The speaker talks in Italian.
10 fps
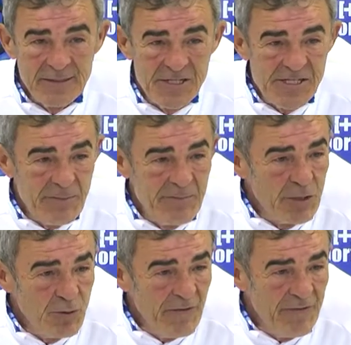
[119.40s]
ci si
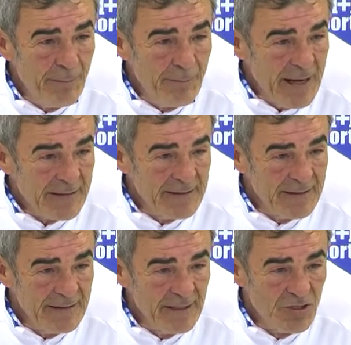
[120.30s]
abitua, fa
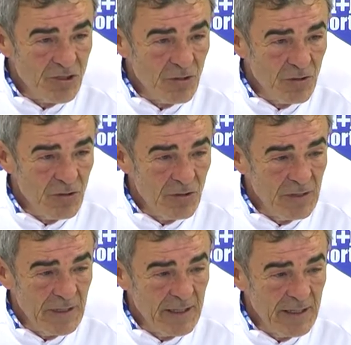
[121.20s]
parte del gioco,
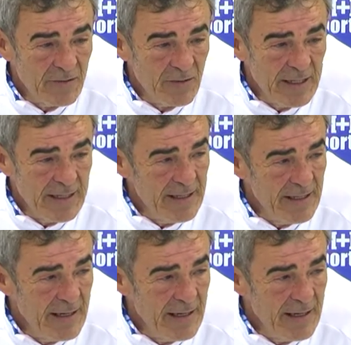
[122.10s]
l'allenatore è